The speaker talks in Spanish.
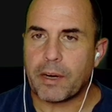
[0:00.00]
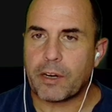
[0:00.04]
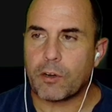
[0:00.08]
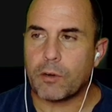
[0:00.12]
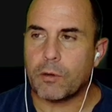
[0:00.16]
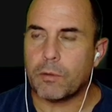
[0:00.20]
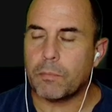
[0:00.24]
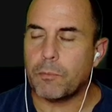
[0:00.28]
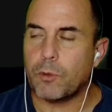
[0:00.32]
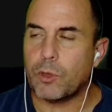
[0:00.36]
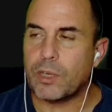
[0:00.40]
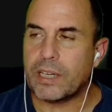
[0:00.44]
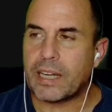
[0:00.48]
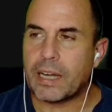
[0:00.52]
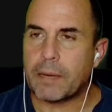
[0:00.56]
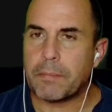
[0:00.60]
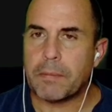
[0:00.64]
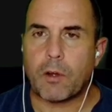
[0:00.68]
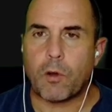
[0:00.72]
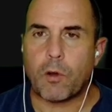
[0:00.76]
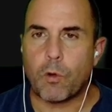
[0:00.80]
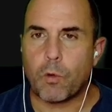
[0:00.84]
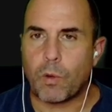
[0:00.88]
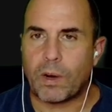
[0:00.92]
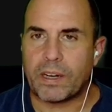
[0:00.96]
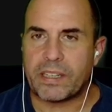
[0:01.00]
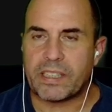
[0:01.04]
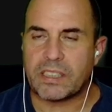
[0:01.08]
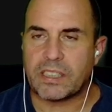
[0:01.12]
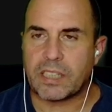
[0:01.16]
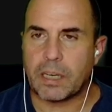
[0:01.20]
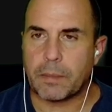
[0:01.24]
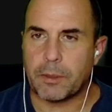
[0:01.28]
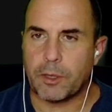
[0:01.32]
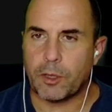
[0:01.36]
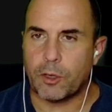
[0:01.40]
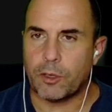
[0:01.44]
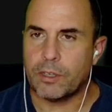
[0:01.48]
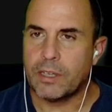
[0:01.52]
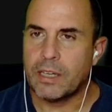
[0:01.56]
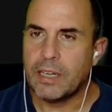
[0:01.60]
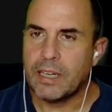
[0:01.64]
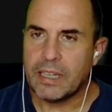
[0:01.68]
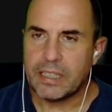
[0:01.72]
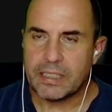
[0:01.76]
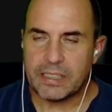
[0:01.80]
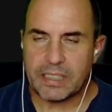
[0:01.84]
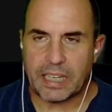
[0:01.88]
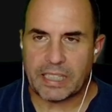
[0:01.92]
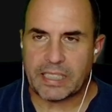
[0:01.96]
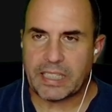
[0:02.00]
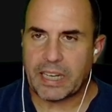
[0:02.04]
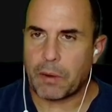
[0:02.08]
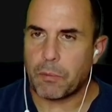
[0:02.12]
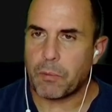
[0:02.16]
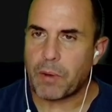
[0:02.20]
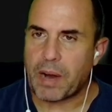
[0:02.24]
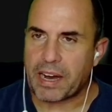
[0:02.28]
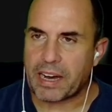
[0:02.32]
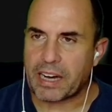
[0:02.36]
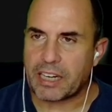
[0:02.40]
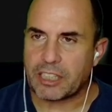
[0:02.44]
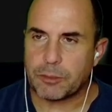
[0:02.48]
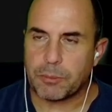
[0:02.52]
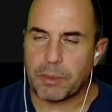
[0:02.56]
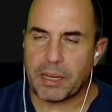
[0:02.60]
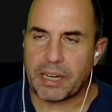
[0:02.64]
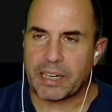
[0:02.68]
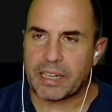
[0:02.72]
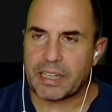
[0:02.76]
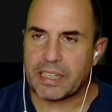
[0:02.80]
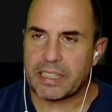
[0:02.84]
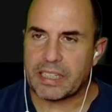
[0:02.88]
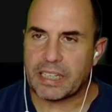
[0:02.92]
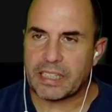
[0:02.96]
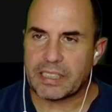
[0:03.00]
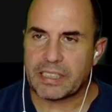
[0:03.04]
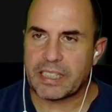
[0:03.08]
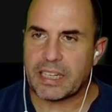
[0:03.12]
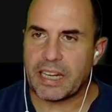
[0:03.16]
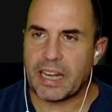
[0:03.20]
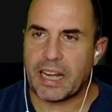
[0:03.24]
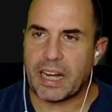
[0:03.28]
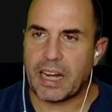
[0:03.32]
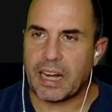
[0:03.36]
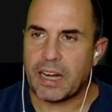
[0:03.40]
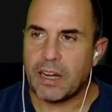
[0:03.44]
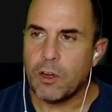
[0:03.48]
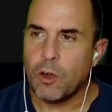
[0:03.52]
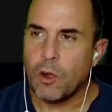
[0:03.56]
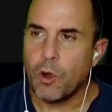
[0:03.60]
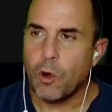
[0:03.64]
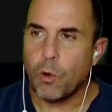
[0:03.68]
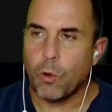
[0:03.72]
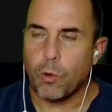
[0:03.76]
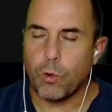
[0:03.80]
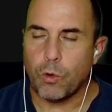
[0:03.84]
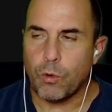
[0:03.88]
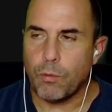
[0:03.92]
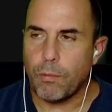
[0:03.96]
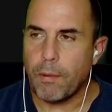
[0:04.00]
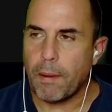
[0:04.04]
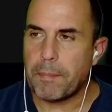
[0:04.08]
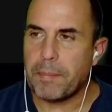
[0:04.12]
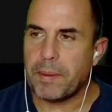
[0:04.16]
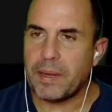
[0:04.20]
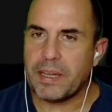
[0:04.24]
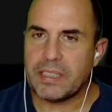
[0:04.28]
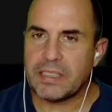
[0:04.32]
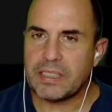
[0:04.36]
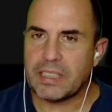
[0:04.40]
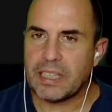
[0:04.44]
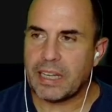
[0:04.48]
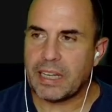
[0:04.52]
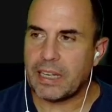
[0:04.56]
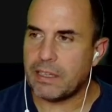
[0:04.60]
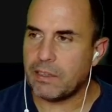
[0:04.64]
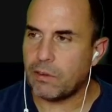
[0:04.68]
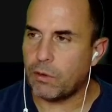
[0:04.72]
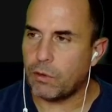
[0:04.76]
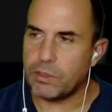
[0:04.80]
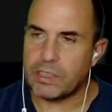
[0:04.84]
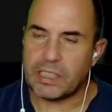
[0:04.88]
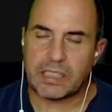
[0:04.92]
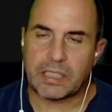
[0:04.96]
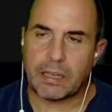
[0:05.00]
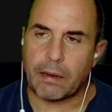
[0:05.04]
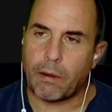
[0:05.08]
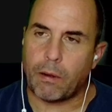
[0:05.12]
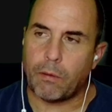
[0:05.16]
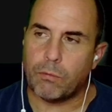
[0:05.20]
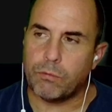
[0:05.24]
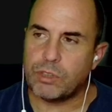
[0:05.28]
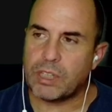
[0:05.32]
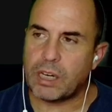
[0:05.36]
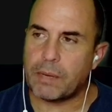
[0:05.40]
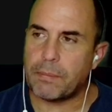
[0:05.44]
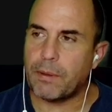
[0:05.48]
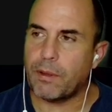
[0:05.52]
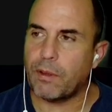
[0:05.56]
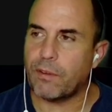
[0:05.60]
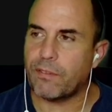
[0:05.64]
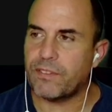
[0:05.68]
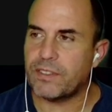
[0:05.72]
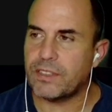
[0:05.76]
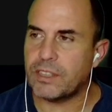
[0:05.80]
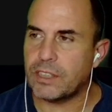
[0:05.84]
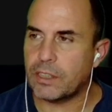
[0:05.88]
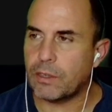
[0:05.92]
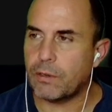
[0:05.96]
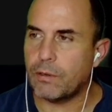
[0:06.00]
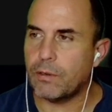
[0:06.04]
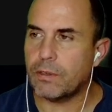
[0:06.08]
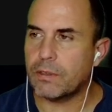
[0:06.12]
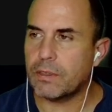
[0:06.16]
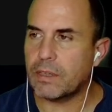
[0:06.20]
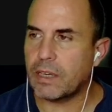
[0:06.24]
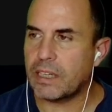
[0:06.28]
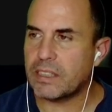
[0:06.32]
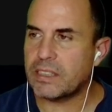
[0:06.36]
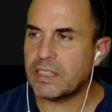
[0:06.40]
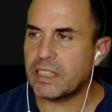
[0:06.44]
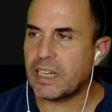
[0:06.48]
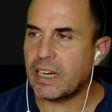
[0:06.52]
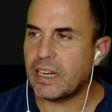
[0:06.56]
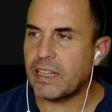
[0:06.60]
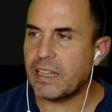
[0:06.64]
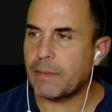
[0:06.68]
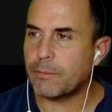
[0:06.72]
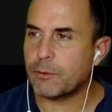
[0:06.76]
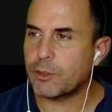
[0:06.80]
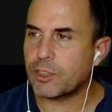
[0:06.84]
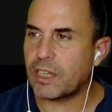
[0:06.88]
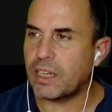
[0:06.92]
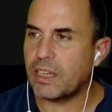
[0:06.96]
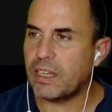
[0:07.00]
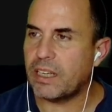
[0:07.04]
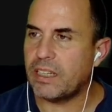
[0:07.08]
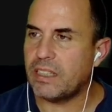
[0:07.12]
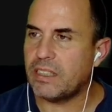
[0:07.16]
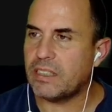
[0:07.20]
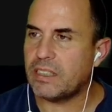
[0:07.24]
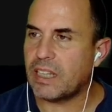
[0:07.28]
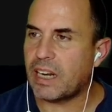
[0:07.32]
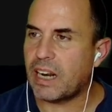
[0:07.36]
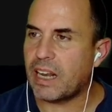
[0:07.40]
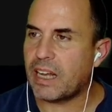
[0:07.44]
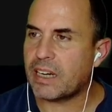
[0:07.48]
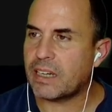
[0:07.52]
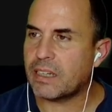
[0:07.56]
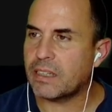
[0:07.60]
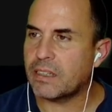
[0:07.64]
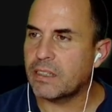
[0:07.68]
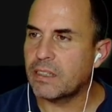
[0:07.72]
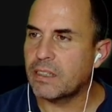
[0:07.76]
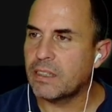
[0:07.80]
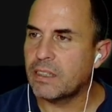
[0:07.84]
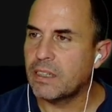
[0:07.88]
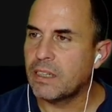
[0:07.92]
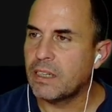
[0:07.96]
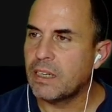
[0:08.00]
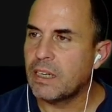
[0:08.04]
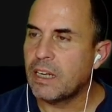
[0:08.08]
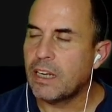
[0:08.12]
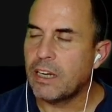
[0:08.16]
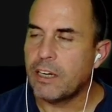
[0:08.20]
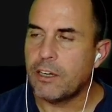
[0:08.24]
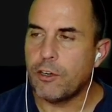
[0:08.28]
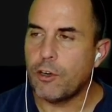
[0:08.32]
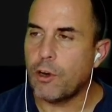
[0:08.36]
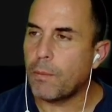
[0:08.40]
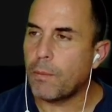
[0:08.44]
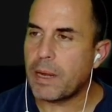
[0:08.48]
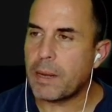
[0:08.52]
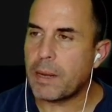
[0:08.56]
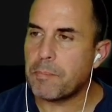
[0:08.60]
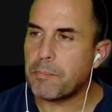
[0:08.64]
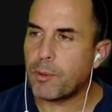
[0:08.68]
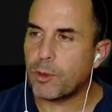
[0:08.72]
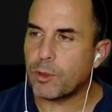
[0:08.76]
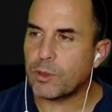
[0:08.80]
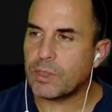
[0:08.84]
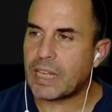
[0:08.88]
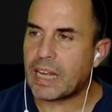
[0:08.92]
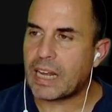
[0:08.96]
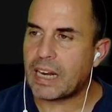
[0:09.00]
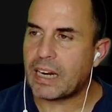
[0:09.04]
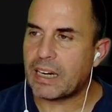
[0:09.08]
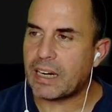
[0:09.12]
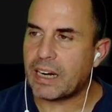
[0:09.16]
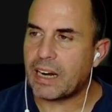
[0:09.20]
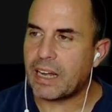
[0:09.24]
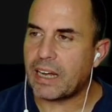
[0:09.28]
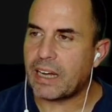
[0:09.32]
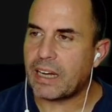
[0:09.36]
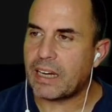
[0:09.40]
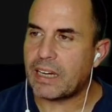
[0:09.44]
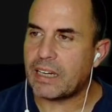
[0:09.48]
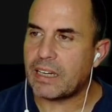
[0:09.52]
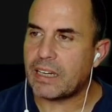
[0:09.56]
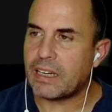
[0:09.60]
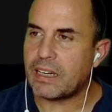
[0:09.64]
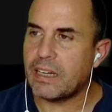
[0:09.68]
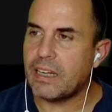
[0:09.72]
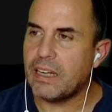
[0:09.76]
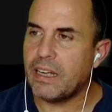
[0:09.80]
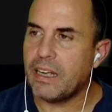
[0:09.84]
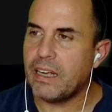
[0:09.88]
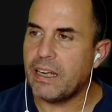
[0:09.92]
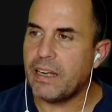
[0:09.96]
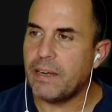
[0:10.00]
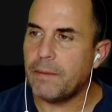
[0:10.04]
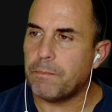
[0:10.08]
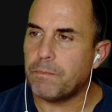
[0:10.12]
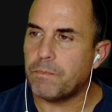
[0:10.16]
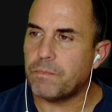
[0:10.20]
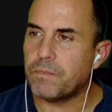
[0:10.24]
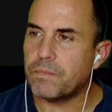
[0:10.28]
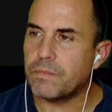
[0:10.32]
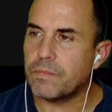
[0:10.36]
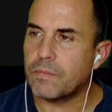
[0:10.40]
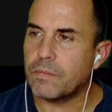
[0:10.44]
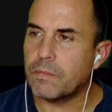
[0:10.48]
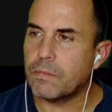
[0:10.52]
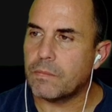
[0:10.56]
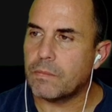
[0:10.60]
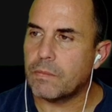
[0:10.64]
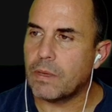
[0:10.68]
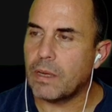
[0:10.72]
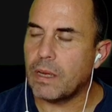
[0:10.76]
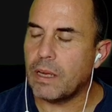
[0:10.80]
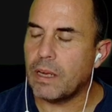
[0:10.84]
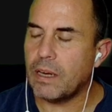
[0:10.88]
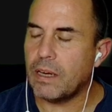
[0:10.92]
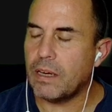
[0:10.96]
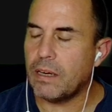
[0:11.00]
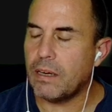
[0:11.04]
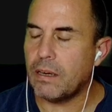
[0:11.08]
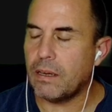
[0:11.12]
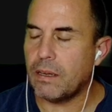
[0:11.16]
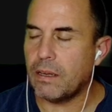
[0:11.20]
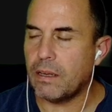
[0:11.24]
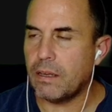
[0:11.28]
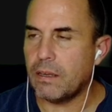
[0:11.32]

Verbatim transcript: comunicarme con cualquier servidor, ya sea una Raspberry, ya sea un VPS o ya sea un servidor físico. Así que le damos que instalar. No voy a importar la eh, el,